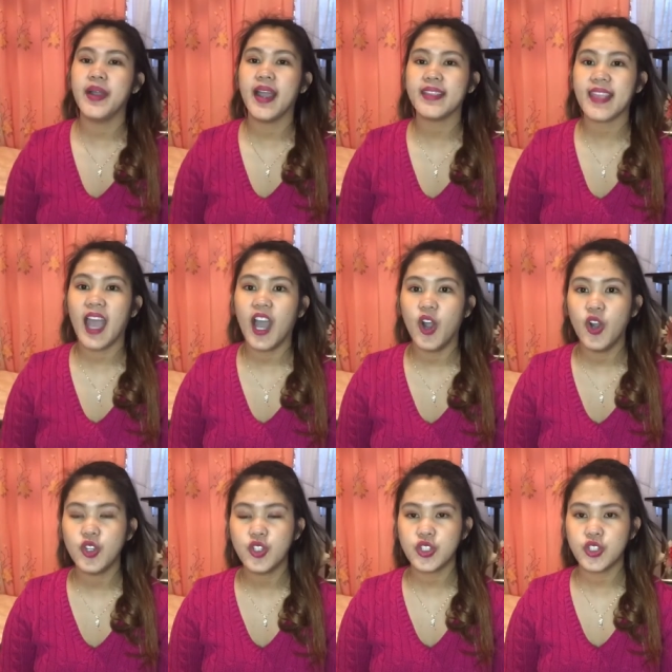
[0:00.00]
mga
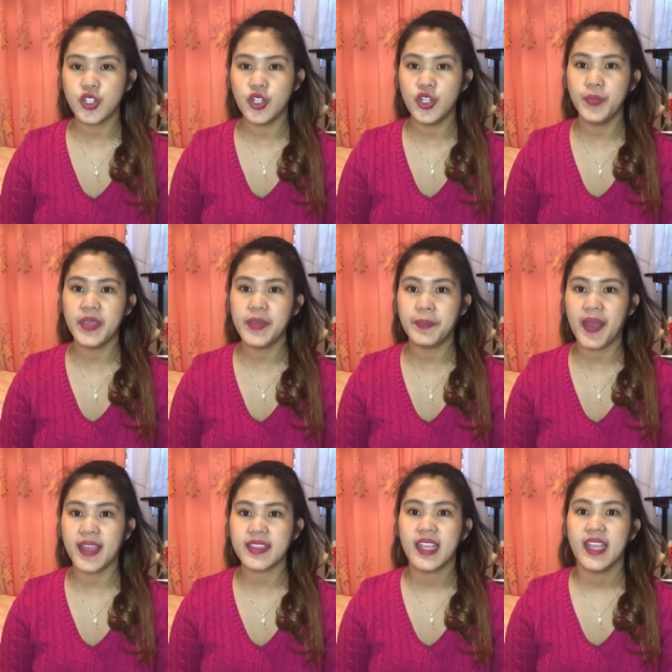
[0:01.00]
taong gustong
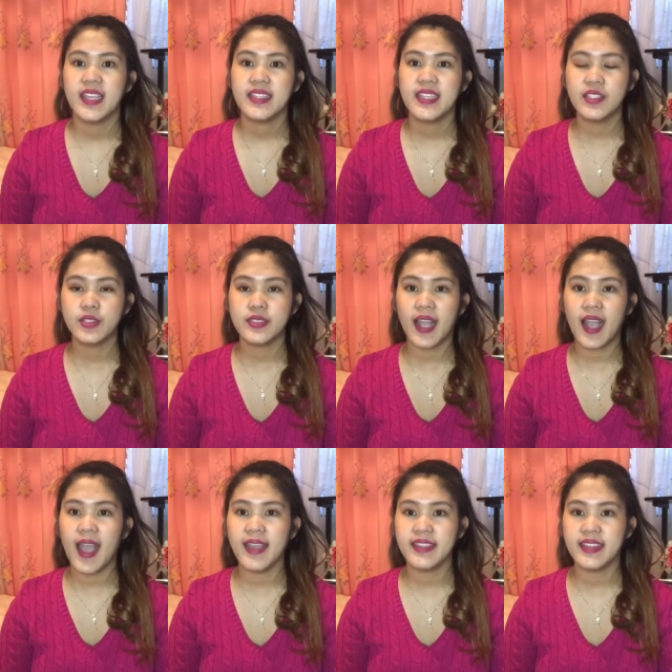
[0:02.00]
lumipat dito sa
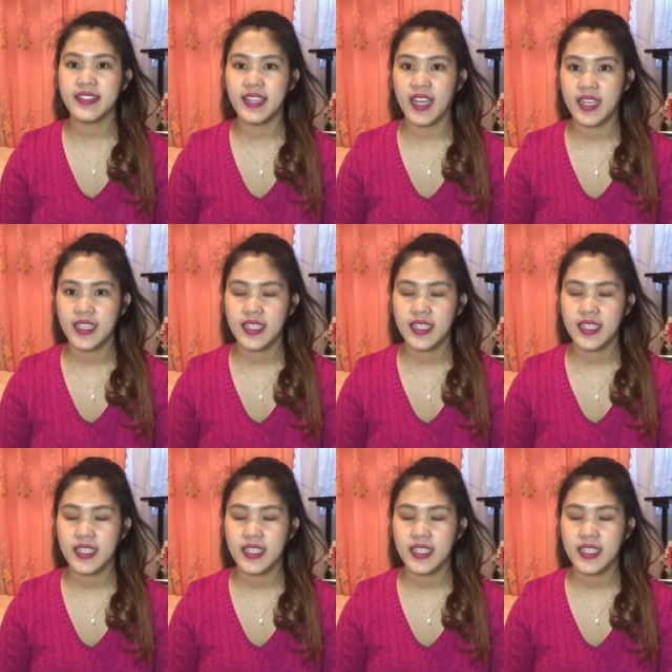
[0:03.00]
Canada